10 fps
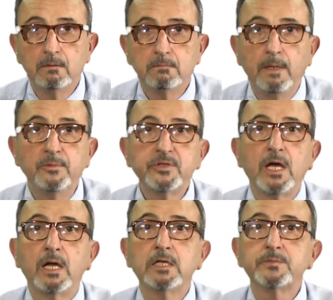Vamos
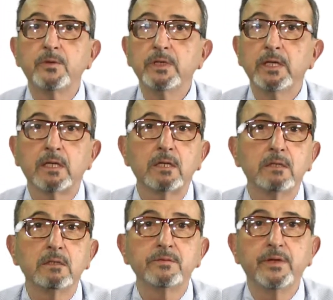a exponer
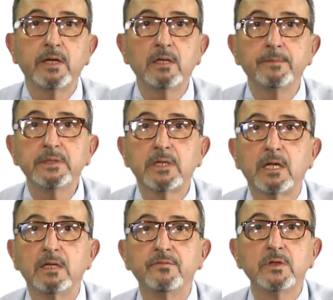eh, seguidamente
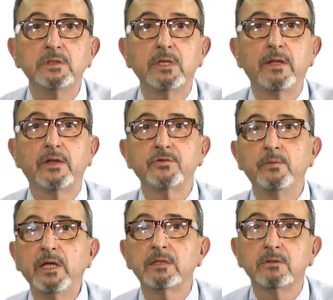cada fuente de las
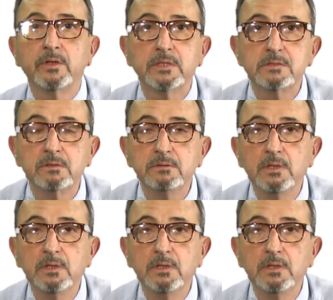obligaciones,